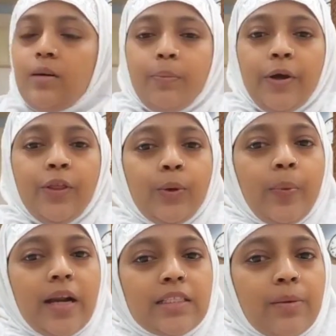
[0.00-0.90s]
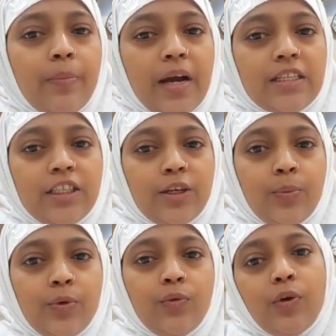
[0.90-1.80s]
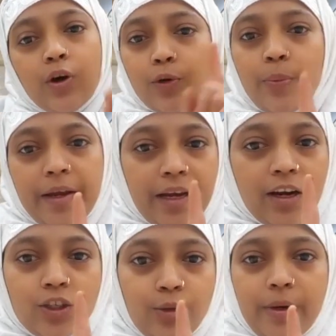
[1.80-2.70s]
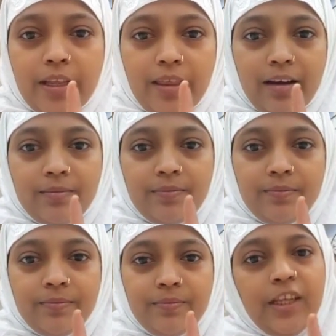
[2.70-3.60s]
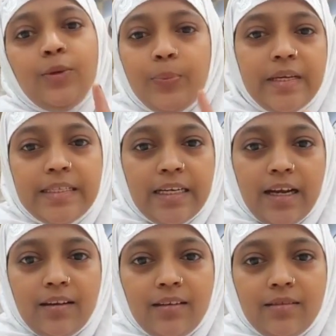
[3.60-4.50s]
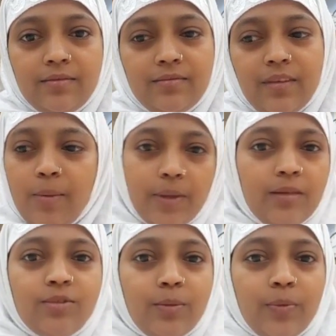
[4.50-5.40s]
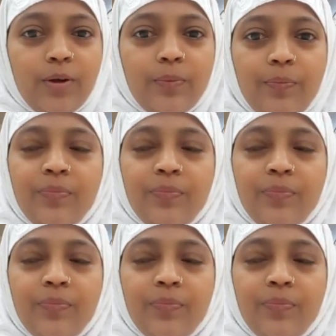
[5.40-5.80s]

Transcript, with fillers: పది రూపాయలు సంపాదించేటప్పుడు ఒక్క రూపాయే ఖర్చు పెడతా నేను పీసినారు అబద్ధం చెప్పాను